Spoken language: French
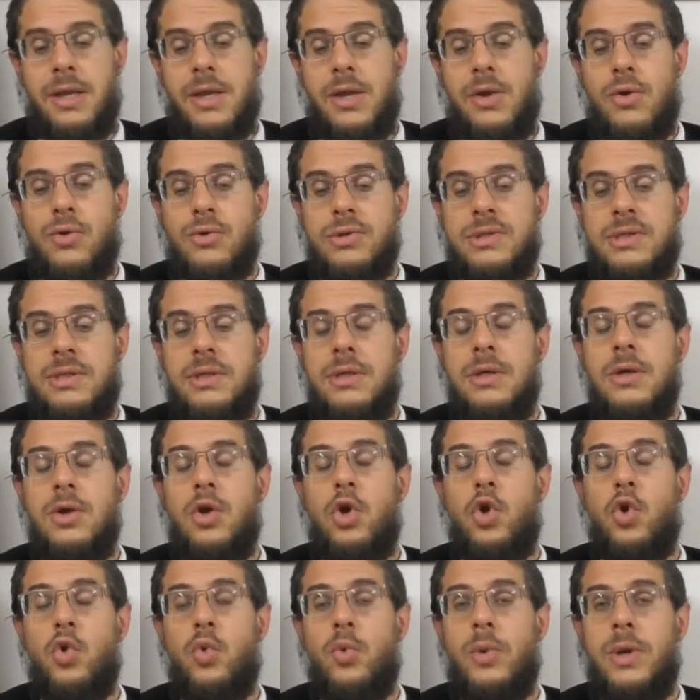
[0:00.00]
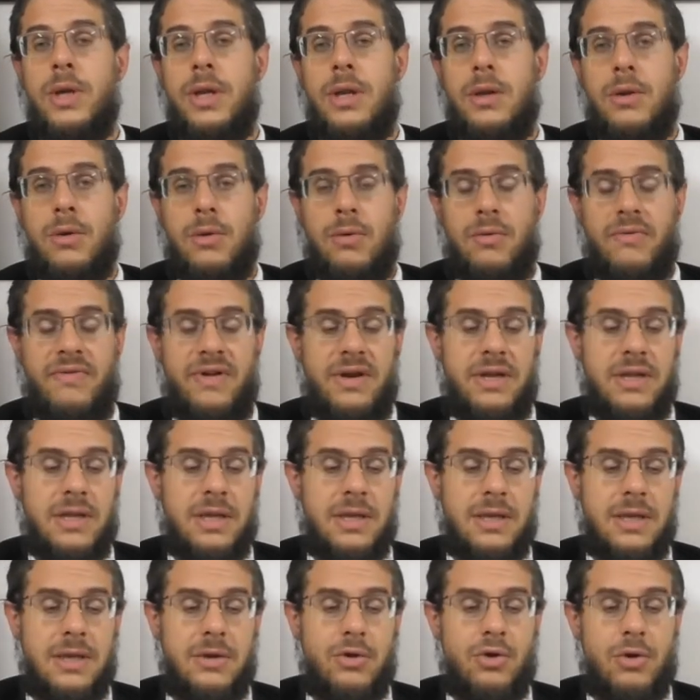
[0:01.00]
et aussi l'huile. On va les
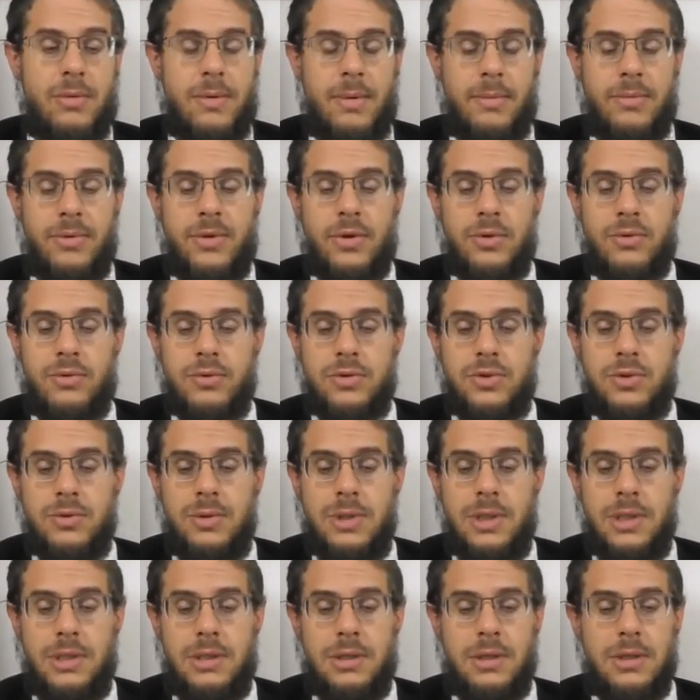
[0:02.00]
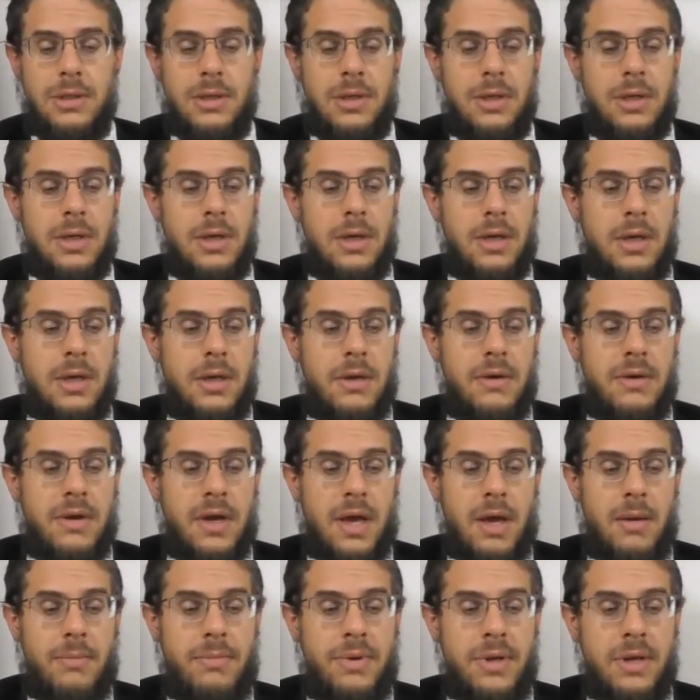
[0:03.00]
traiter les deux en même temps tout de suite.
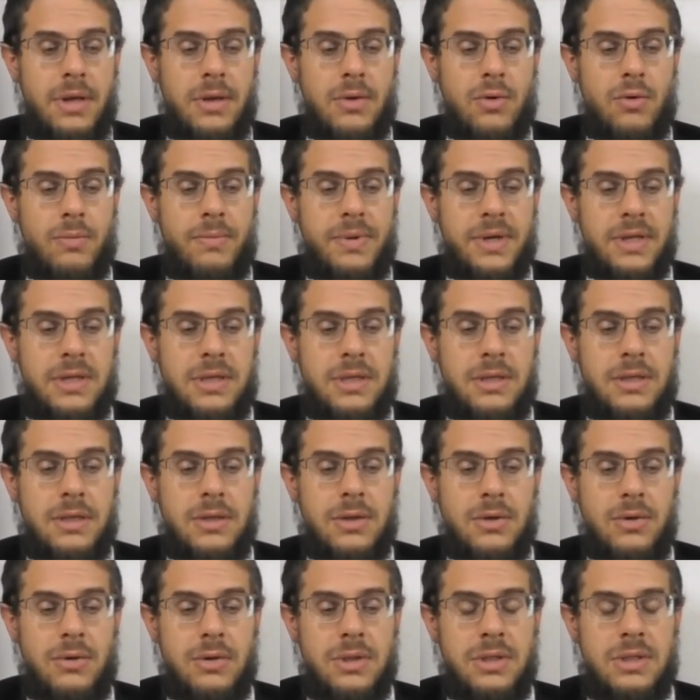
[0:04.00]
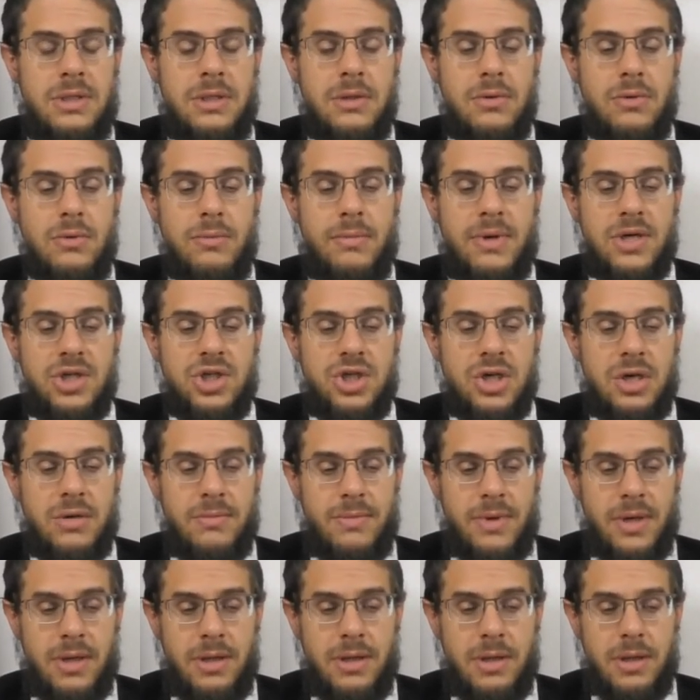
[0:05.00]
Rabbi Dino Il
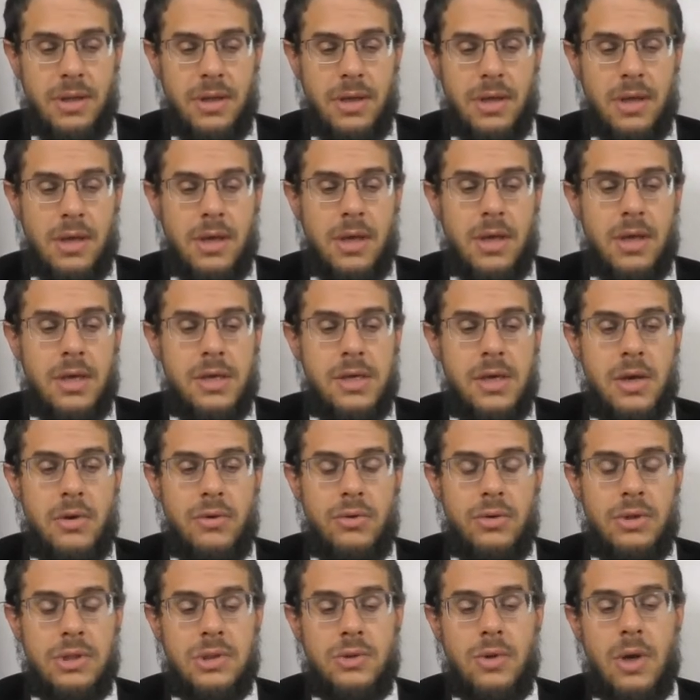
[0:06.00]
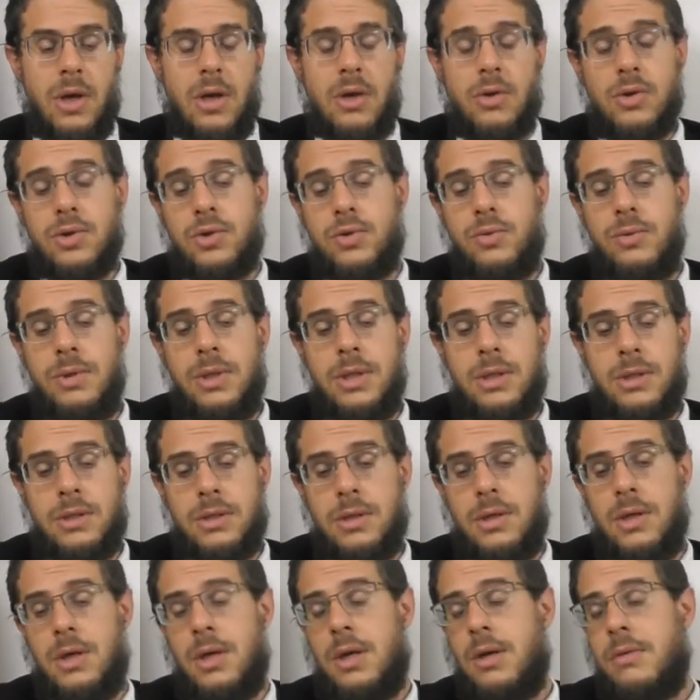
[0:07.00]
y a une histoire
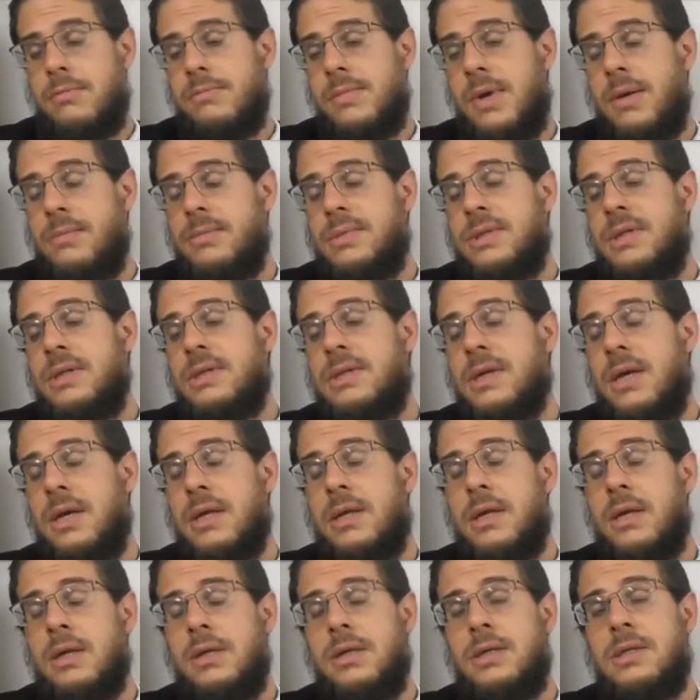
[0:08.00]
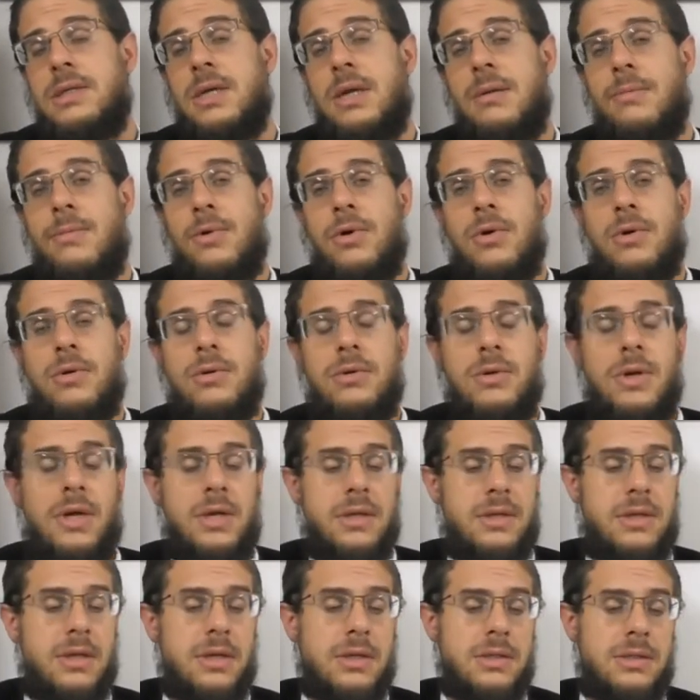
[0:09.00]
qu'ensuite, même si ça a été initialement
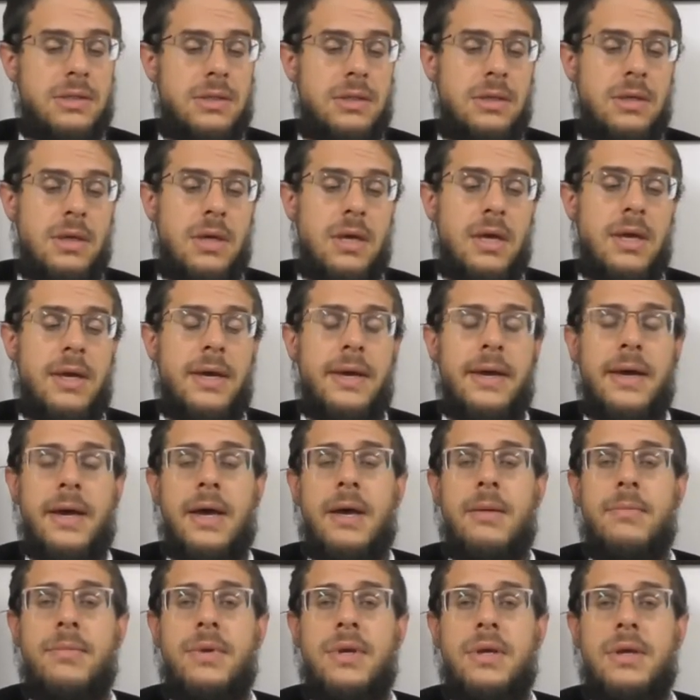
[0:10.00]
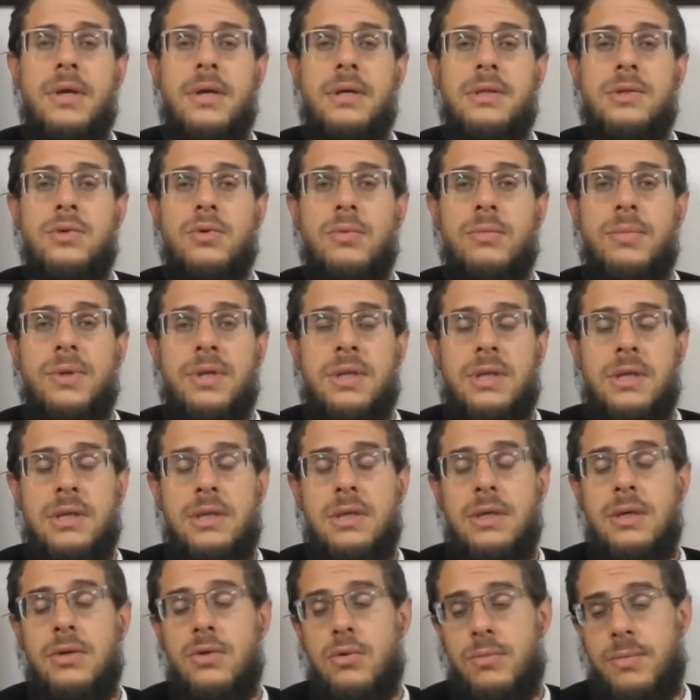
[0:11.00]
interdit, Rabbi et son din,
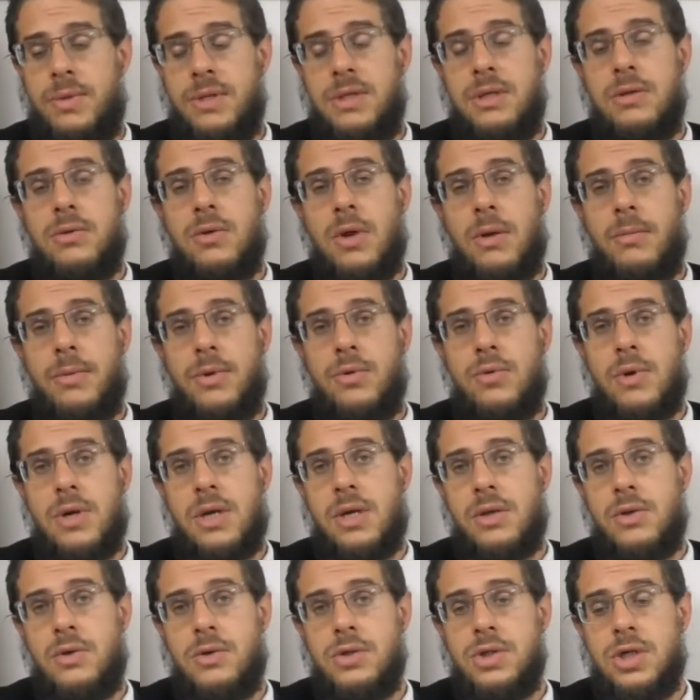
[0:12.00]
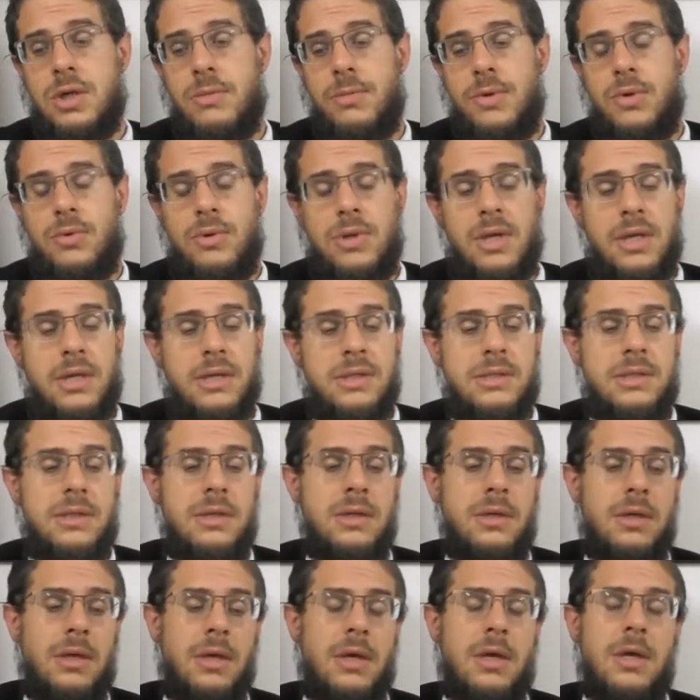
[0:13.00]
le din de Rabbi Noakadosh,
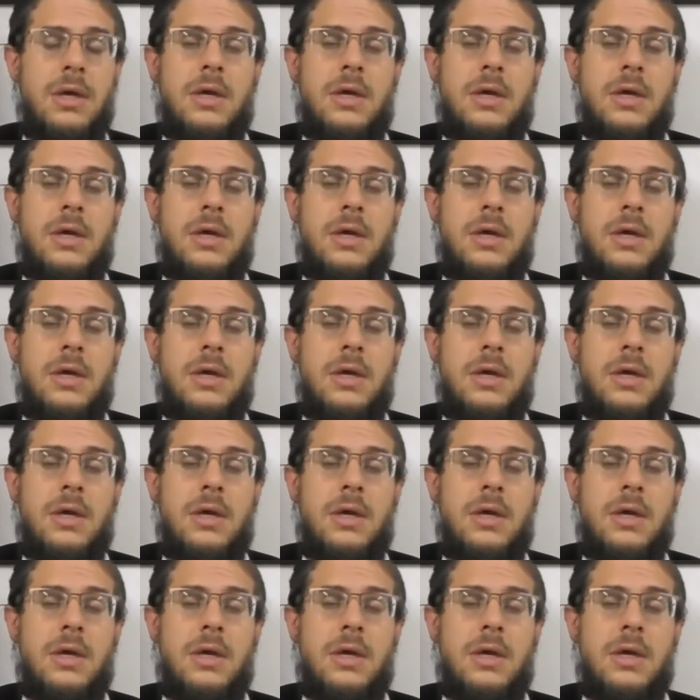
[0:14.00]
Rabbi